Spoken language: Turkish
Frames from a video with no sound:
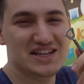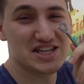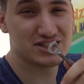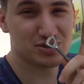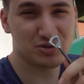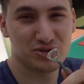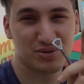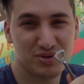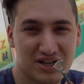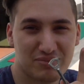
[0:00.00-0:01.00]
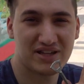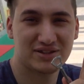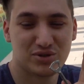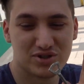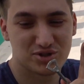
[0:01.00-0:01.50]
İki gündür Burak benle
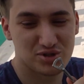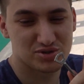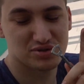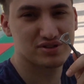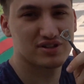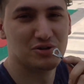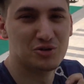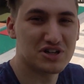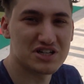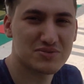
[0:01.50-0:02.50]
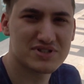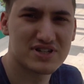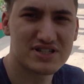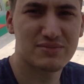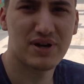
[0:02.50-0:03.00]
uğraşıyorsun. Uğraşma
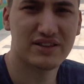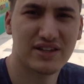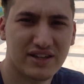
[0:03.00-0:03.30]
sırası bende.